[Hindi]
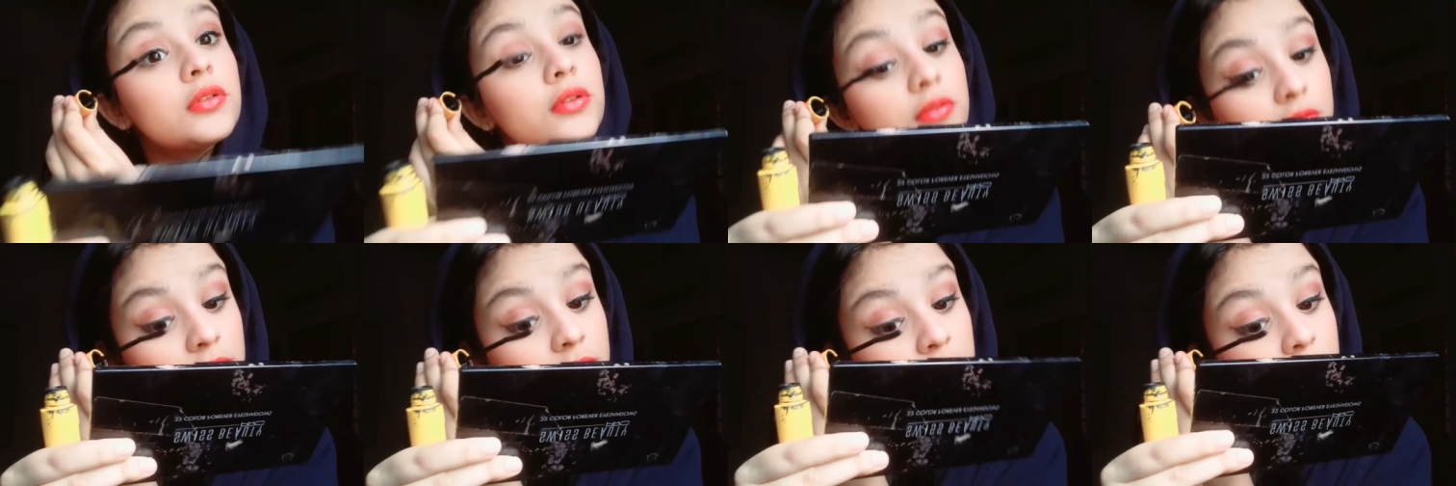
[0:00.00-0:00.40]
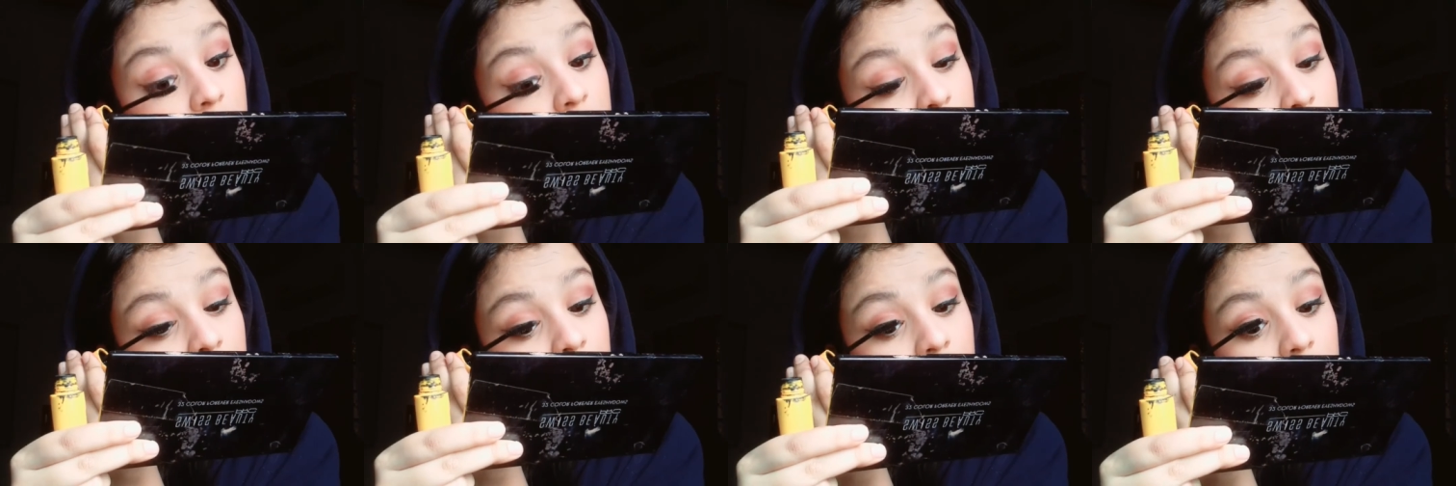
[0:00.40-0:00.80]
यूज़ करा
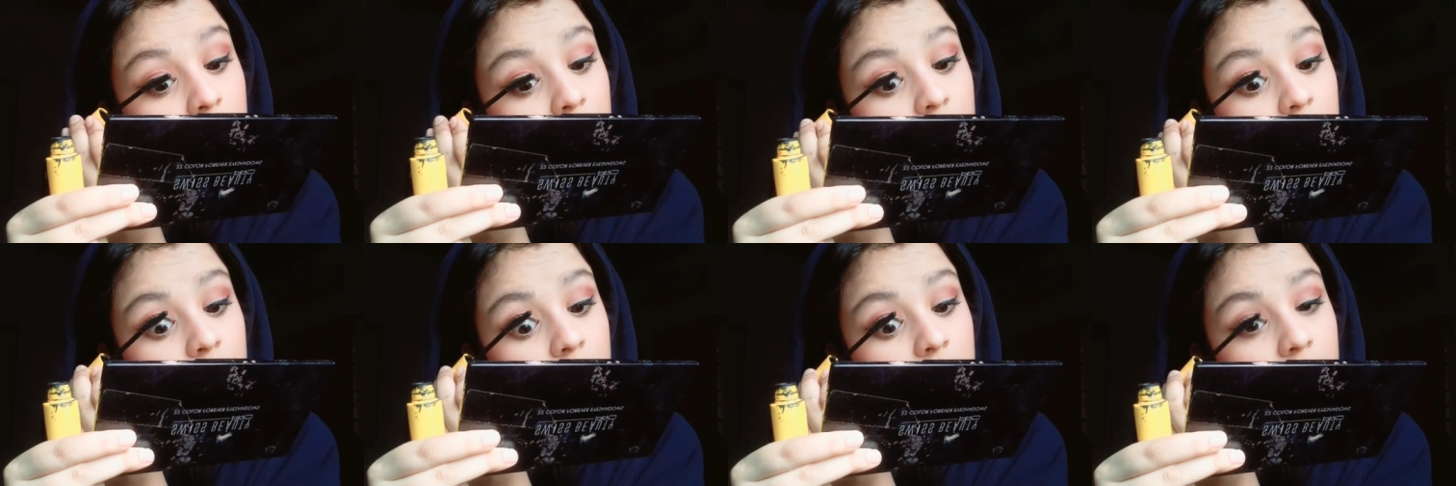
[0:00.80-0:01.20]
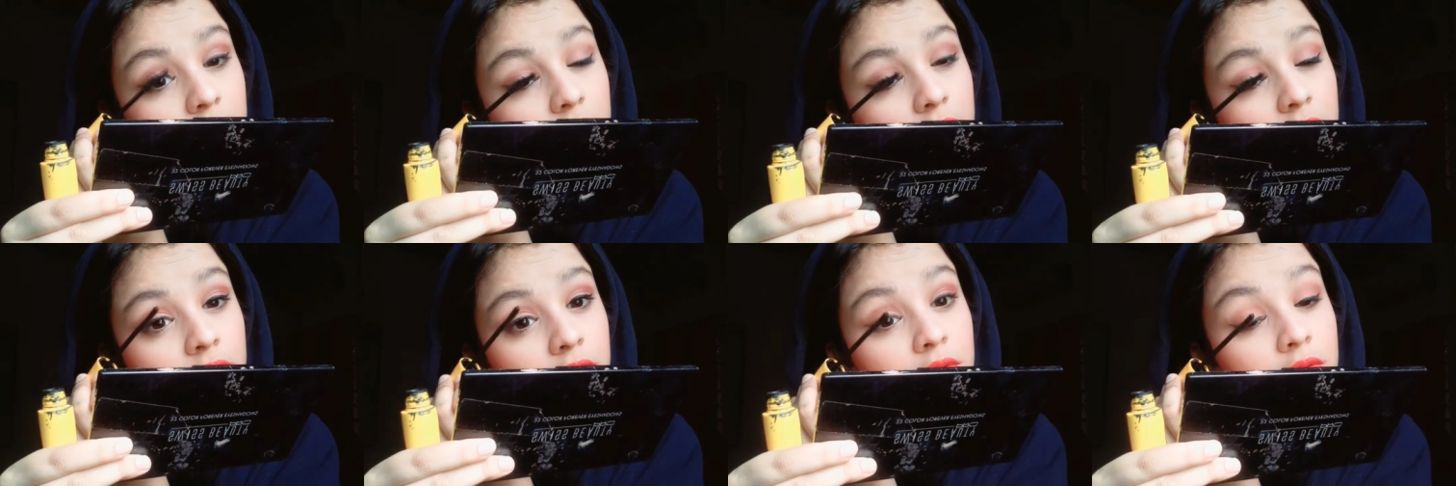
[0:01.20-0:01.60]
था
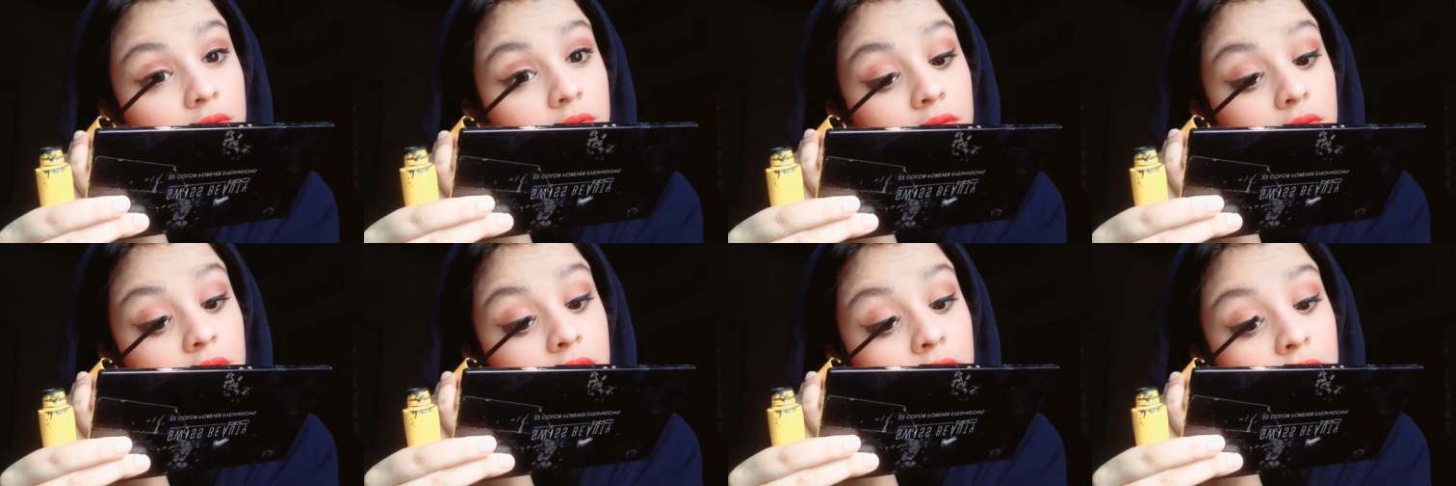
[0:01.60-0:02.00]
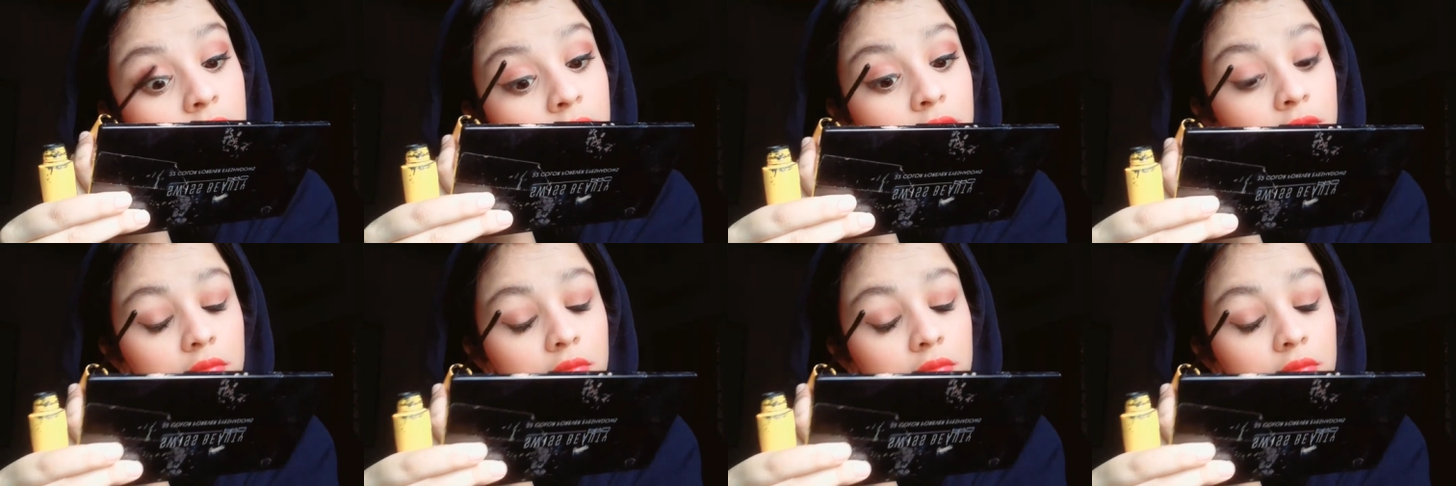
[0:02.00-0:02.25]
जिसमें मैं बता रही